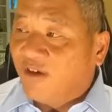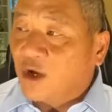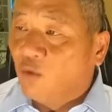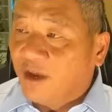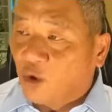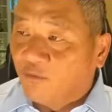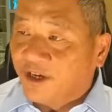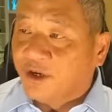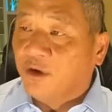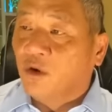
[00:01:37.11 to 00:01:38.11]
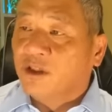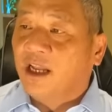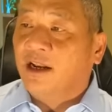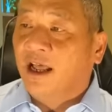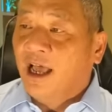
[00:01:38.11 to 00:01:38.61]
phát công viên của phi trường của
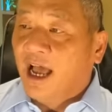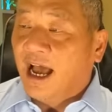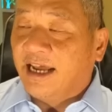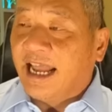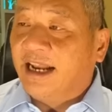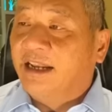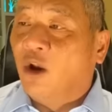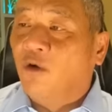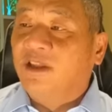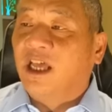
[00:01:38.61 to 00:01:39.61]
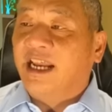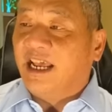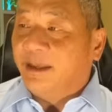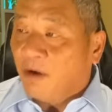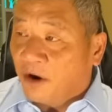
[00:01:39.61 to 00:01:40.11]
tân à, đã nói với tờ
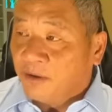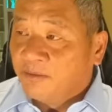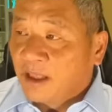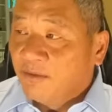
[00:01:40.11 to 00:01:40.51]
Daily Mail